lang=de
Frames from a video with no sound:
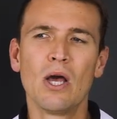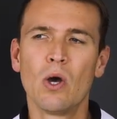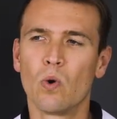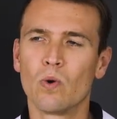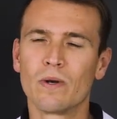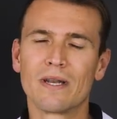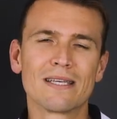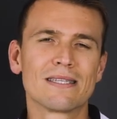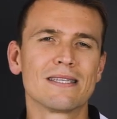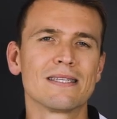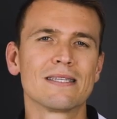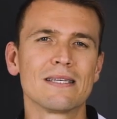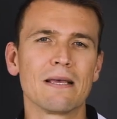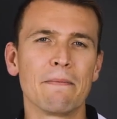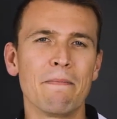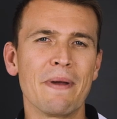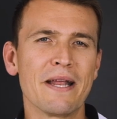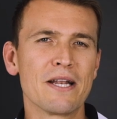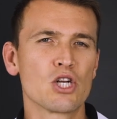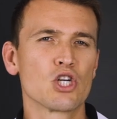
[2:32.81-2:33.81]
Und das ist
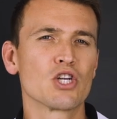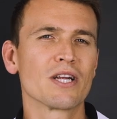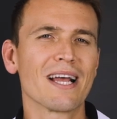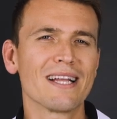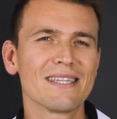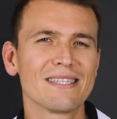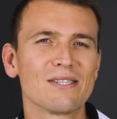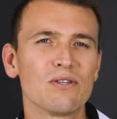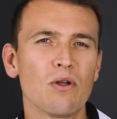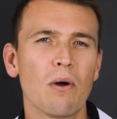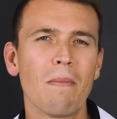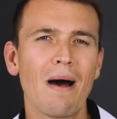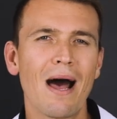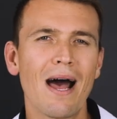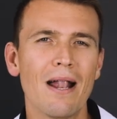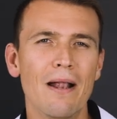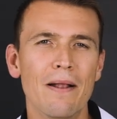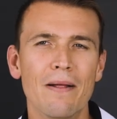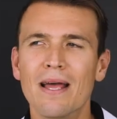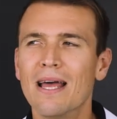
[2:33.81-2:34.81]
im Menschen ganz
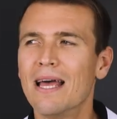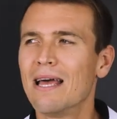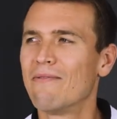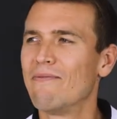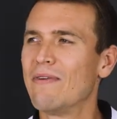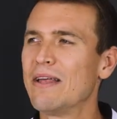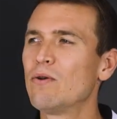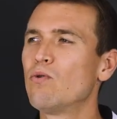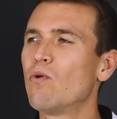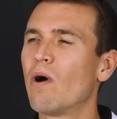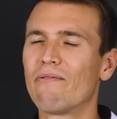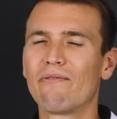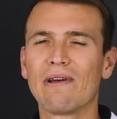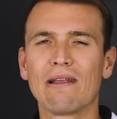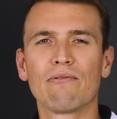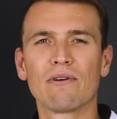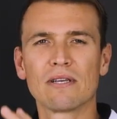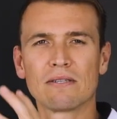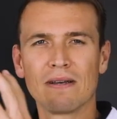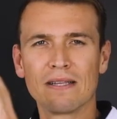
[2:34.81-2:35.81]
normal. Wenn du auf
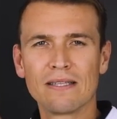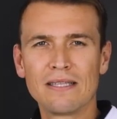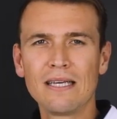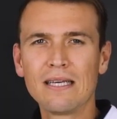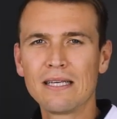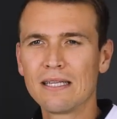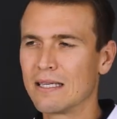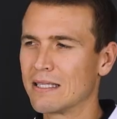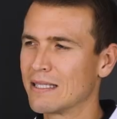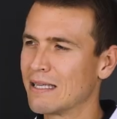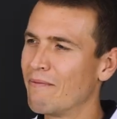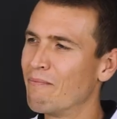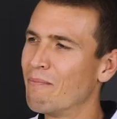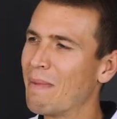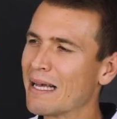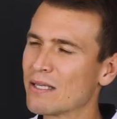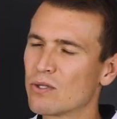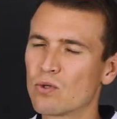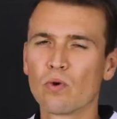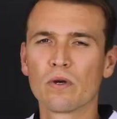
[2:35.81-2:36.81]
etwas verzichtest, dann
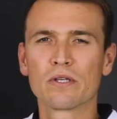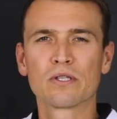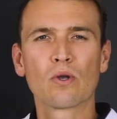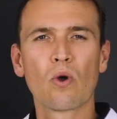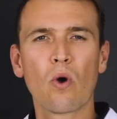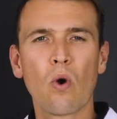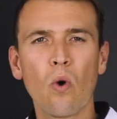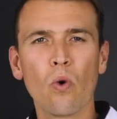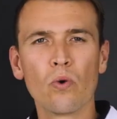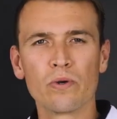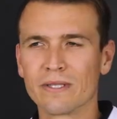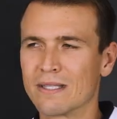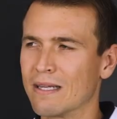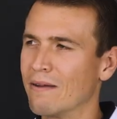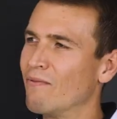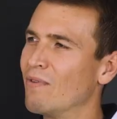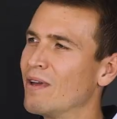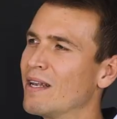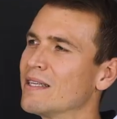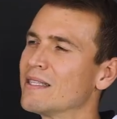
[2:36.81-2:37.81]
machst du es groß,
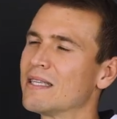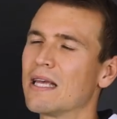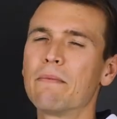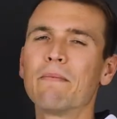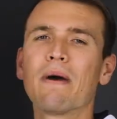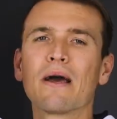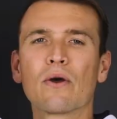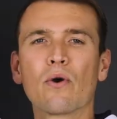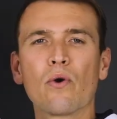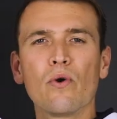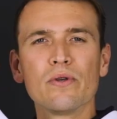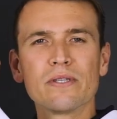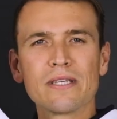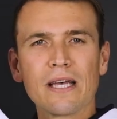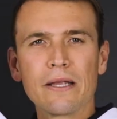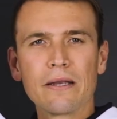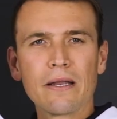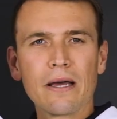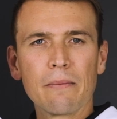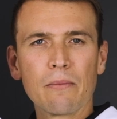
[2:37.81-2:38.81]
dann wird es immer
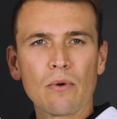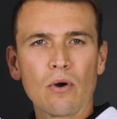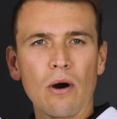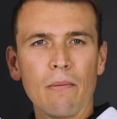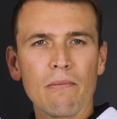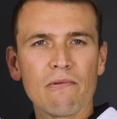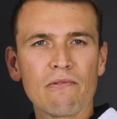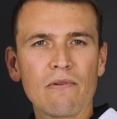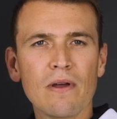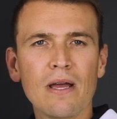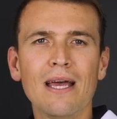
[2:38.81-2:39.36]
größer in deinem Kopf.